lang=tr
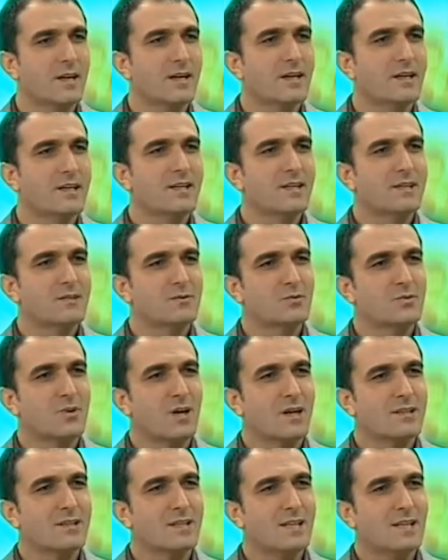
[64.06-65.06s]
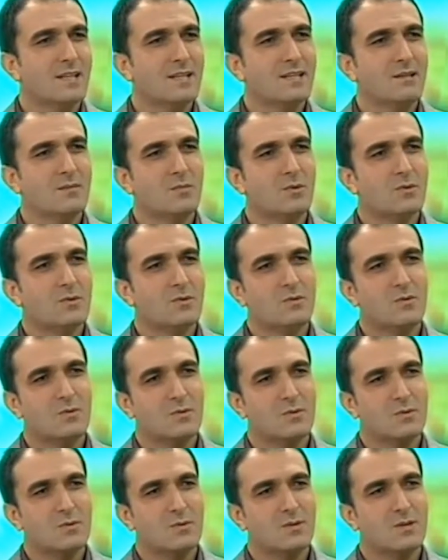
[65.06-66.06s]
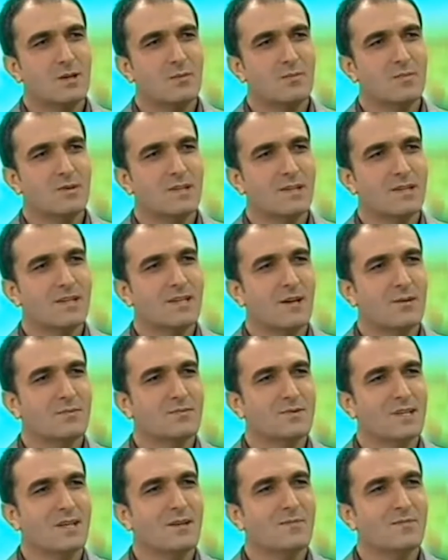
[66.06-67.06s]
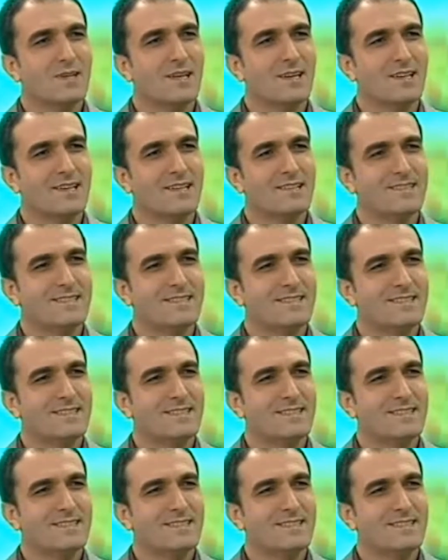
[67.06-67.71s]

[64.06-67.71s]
veya dudak değil bütün yapıları kapsayan bir alan.